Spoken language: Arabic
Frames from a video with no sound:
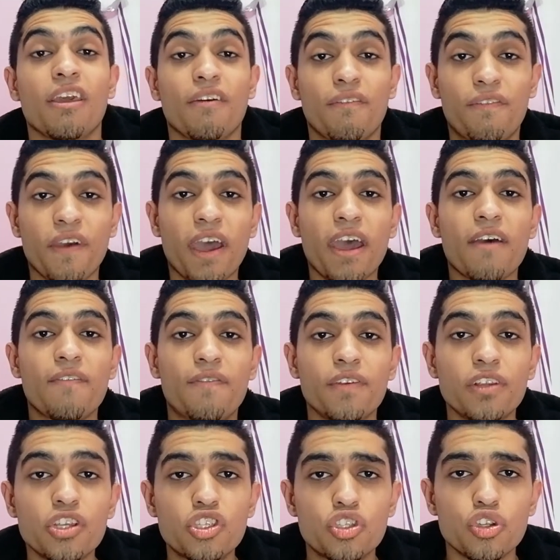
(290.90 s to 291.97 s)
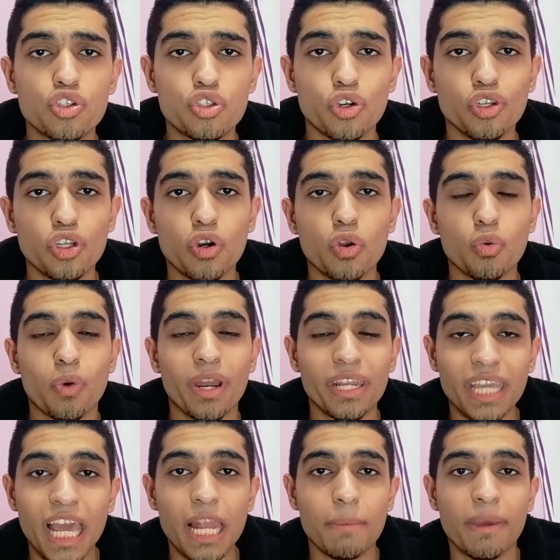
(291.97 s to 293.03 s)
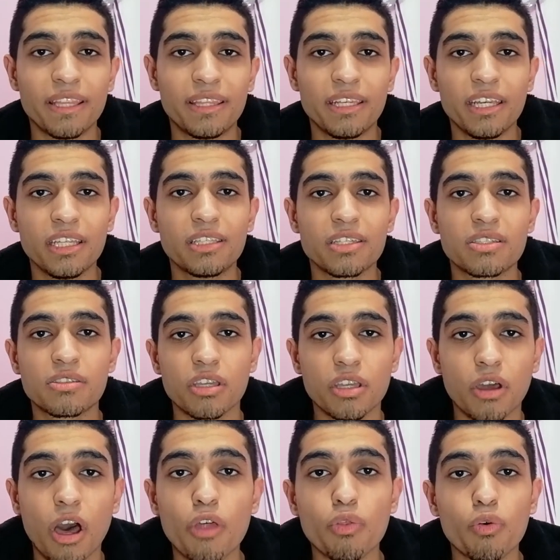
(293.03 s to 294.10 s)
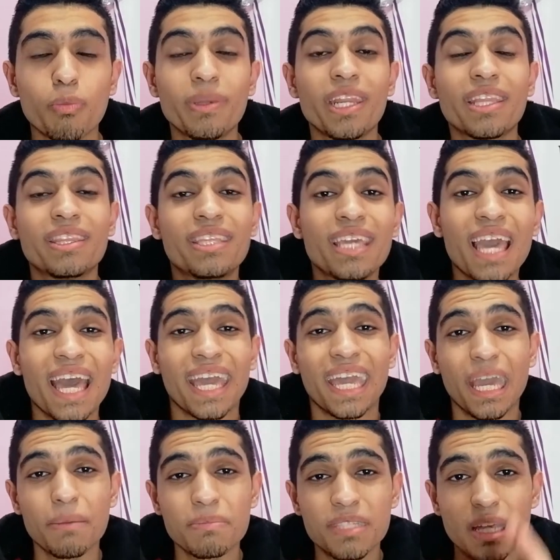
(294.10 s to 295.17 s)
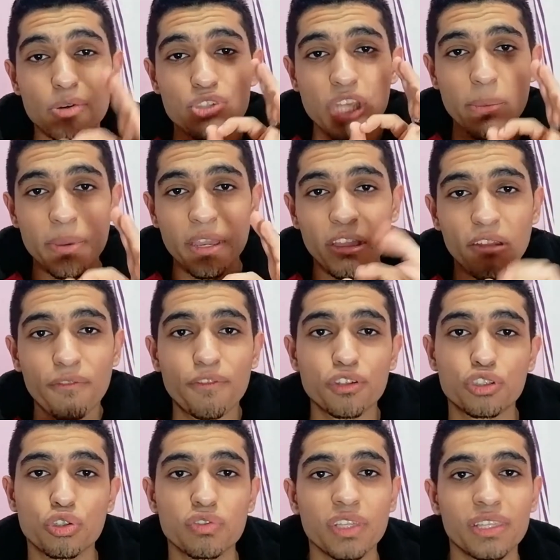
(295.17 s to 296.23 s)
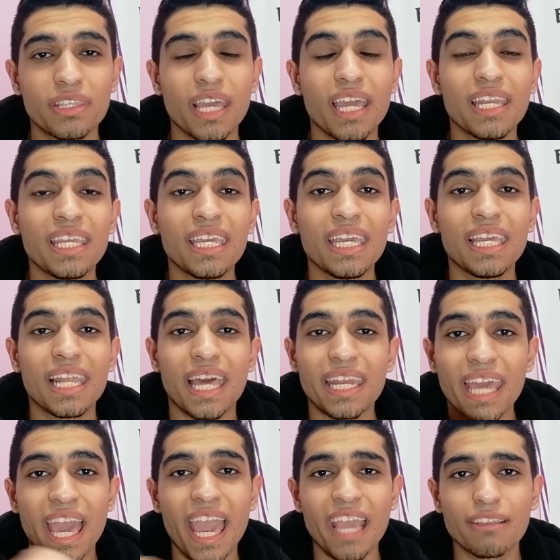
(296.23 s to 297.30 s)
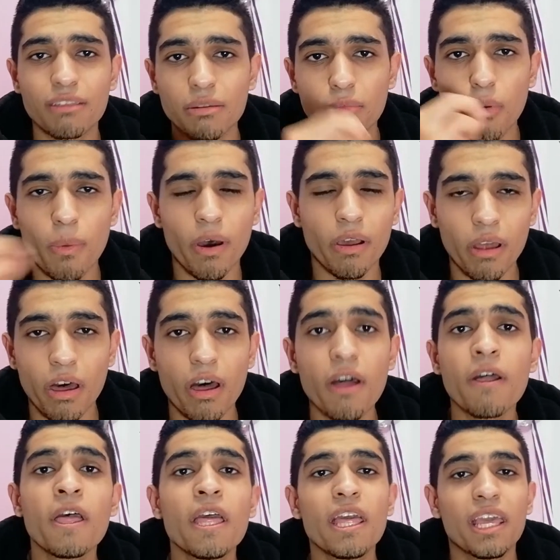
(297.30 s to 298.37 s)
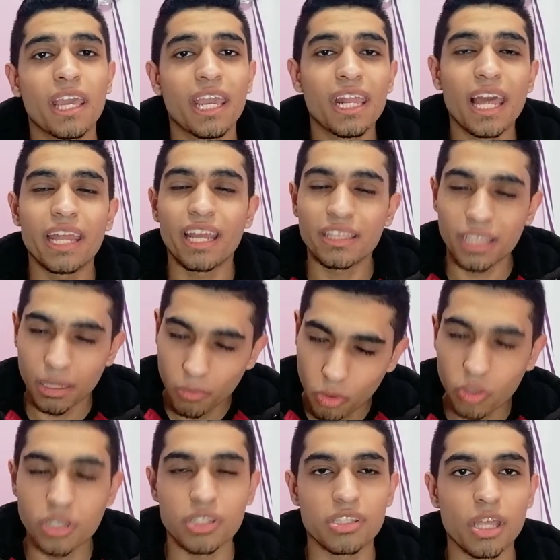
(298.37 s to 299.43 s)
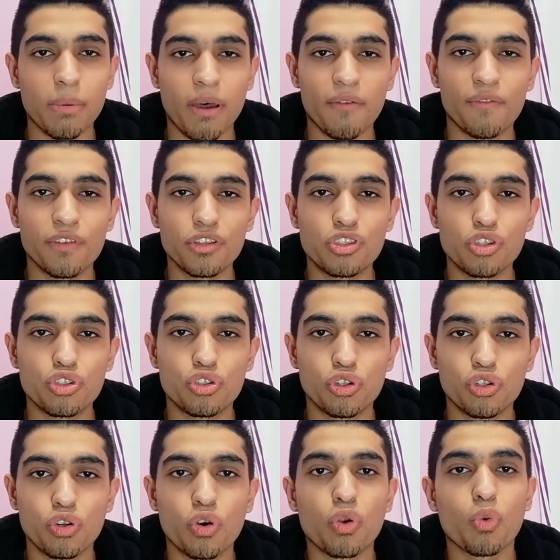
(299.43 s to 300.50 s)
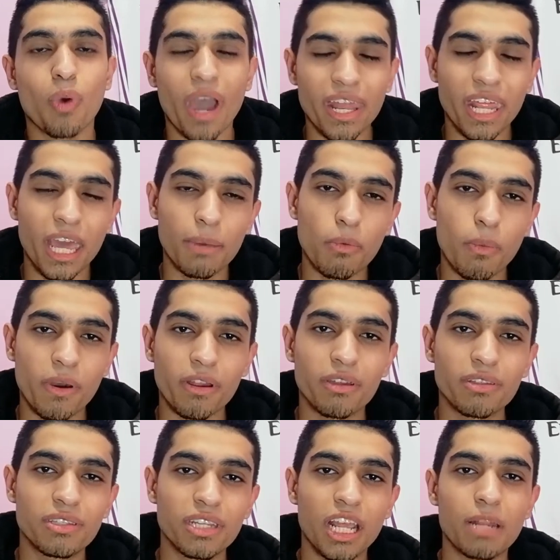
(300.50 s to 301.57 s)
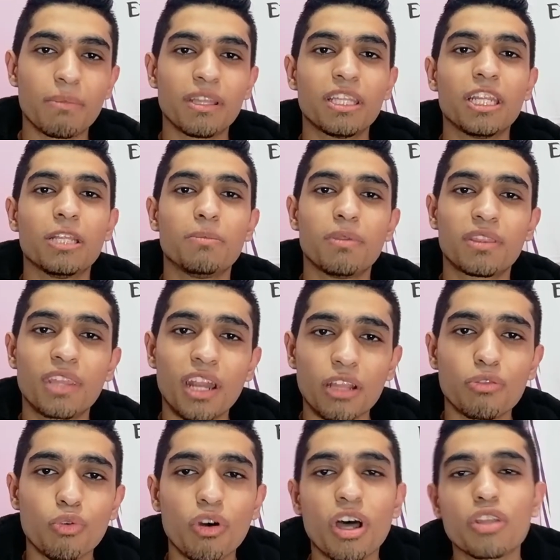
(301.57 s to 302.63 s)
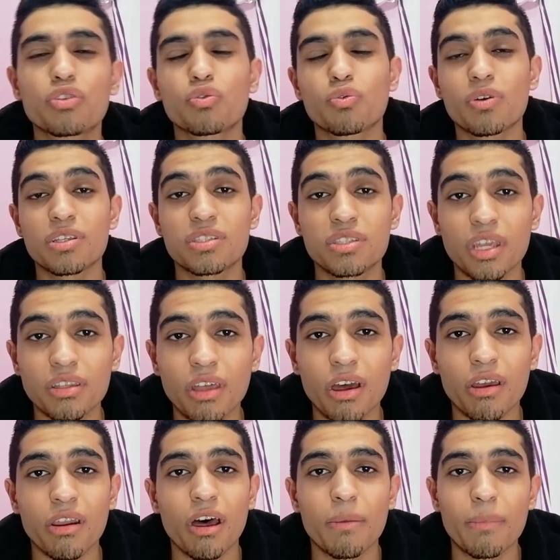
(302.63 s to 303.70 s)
ففينيسيوس جونيور وريال مدريد استيقظوا من الدقيقة 75 في الشوط الثاني إلى نهاية المباراة إلى أن أتى المنقذ طبعا فينيسيوس جونيور وأنهى مباراة ريال مدريد بالثلاث نقط والصدارة